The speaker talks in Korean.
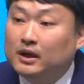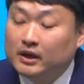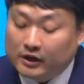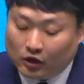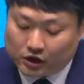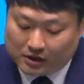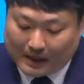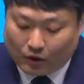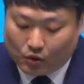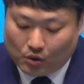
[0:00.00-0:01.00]
이것이
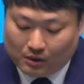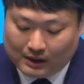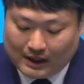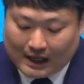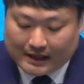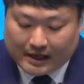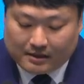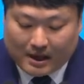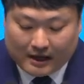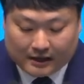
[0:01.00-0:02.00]
바로
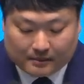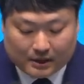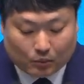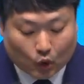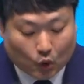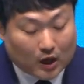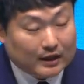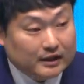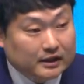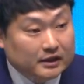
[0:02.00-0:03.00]
하나님의 이름을
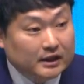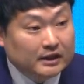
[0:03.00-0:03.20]
모독하는